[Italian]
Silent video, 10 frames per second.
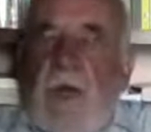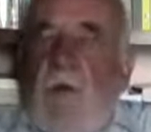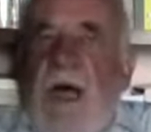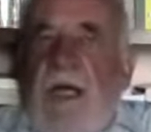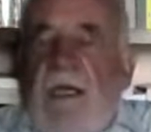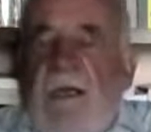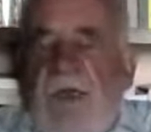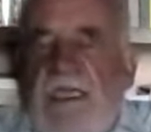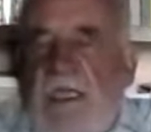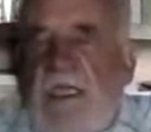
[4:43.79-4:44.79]
Qua, eh,
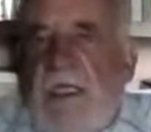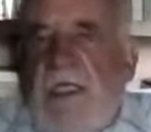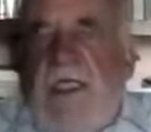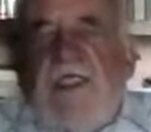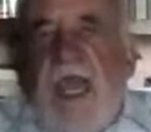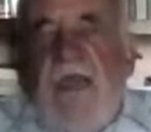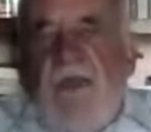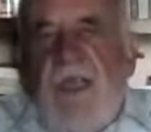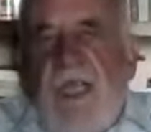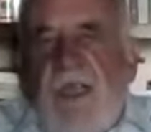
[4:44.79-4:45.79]
questa direttrice
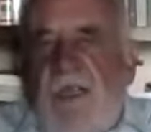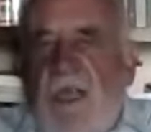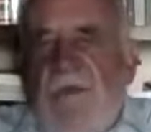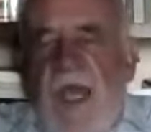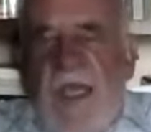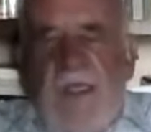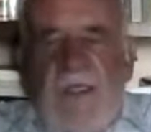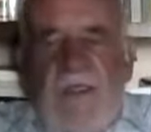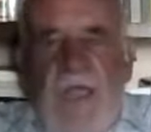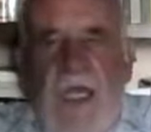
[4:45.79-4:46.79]

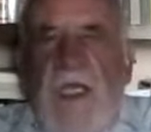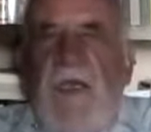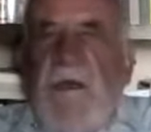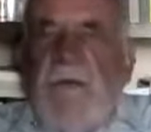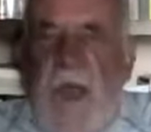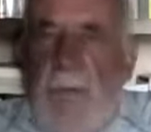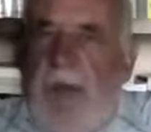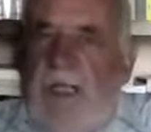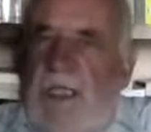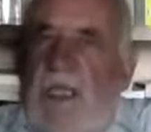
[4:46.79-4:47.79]
evidentemente
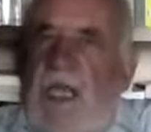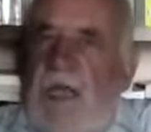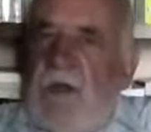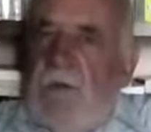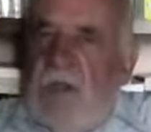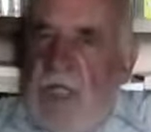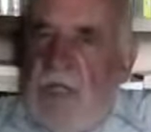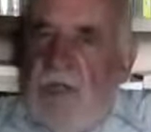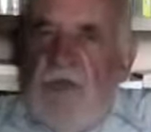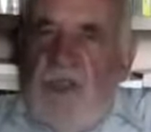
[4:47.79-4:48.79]
apparteneva a un
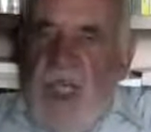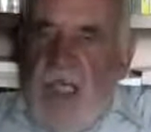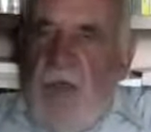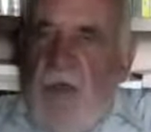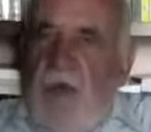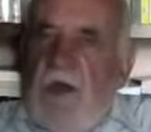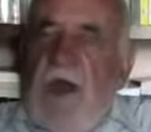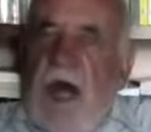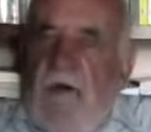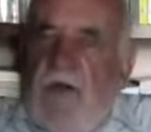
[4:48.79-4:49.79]
certo ceto,
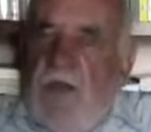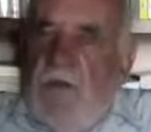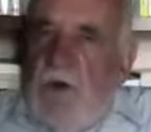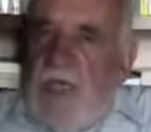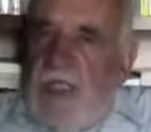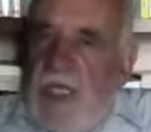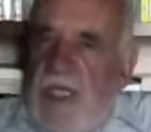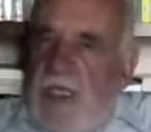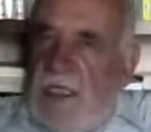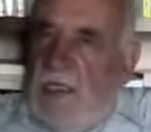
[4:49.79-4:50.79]
aveva una
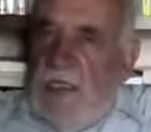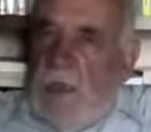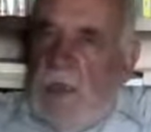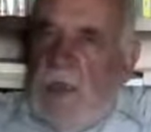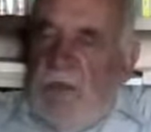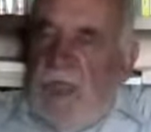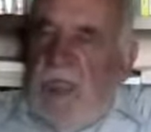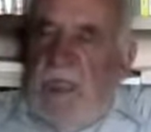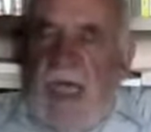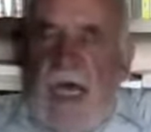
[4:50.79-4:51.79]
certa
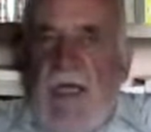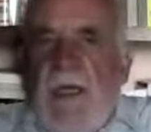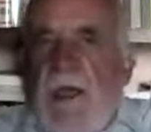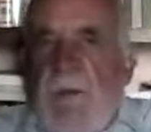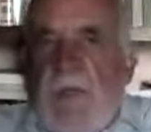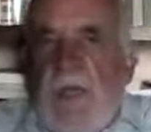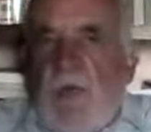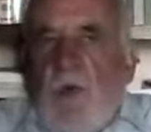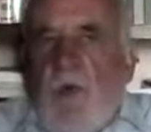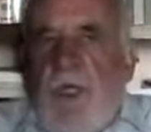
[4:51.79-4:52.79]
disponibilità per
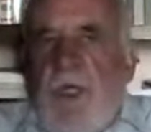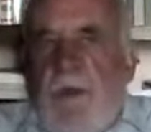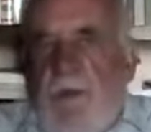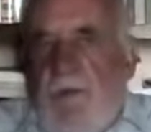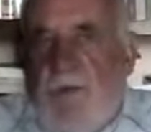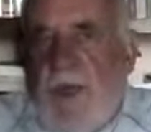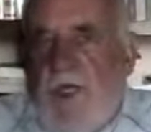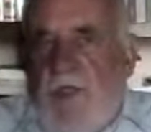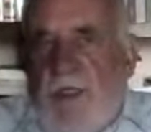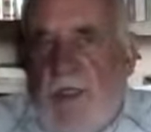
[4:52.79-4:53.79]
cui,
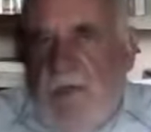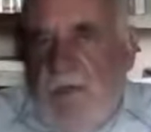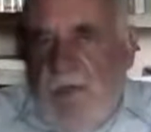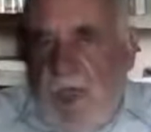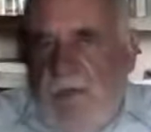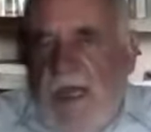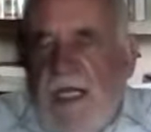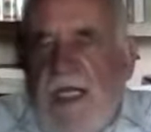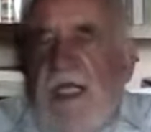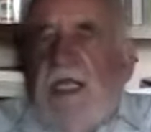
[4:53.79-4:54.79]
per eh,
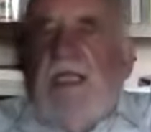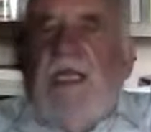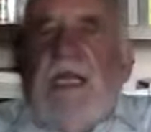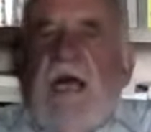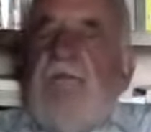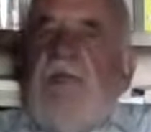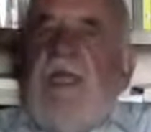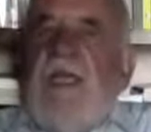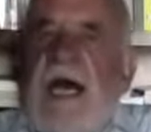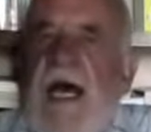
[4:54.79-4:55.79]
rimanere nel campo
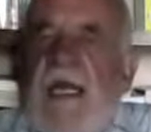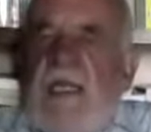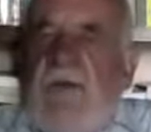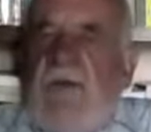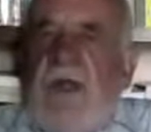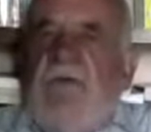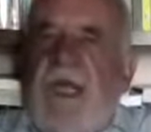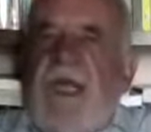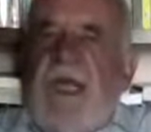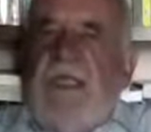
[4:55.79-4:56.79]
dell'arte e far
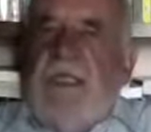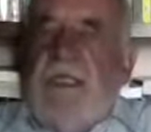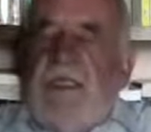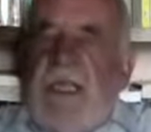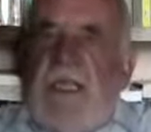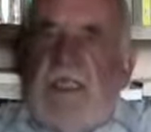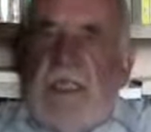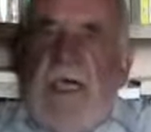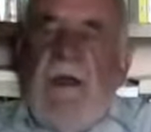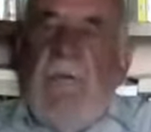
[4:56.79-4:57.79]
valere se
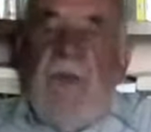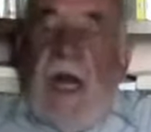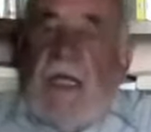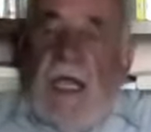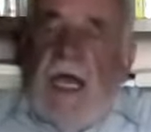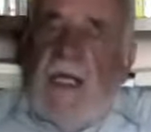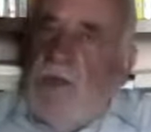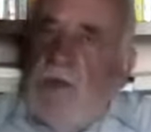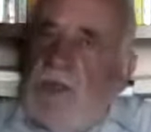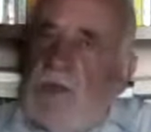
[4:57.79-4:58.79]
stessa, ha
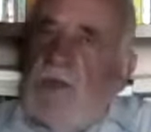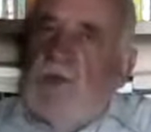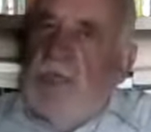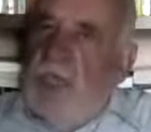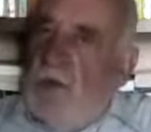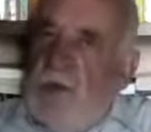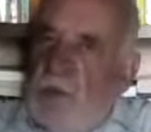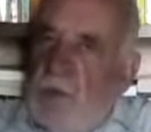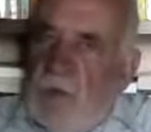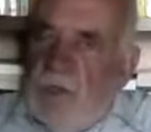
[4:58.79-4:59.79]
creato questo museo, New
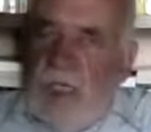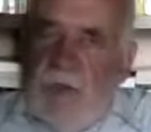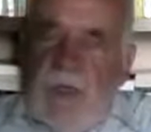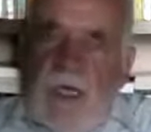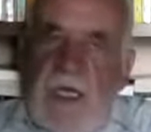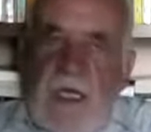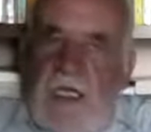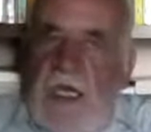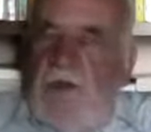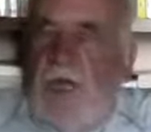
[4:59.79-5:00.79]
Museo, il
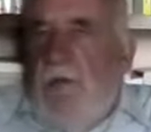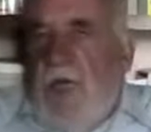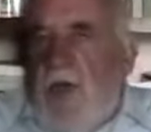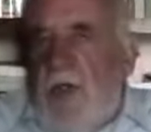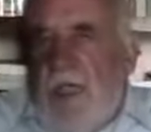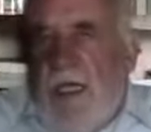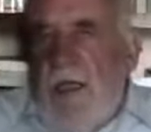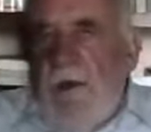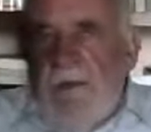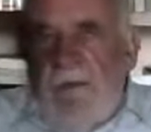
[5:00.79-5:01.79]
che non è una cosa